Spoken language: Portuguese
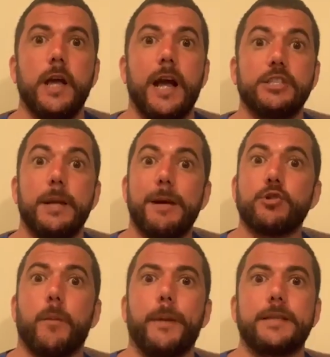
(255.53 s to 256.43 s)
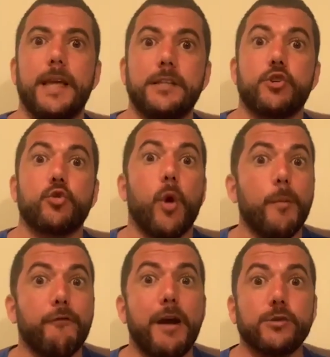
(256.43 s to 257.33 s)
as demais competências,
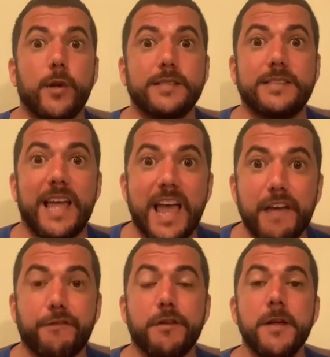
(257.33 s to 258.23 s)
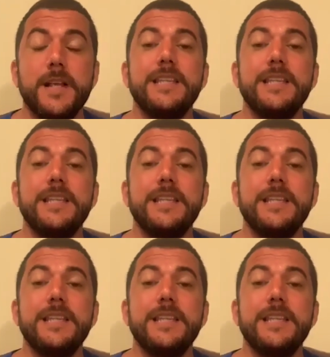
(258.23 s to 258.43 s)
como faz o STF.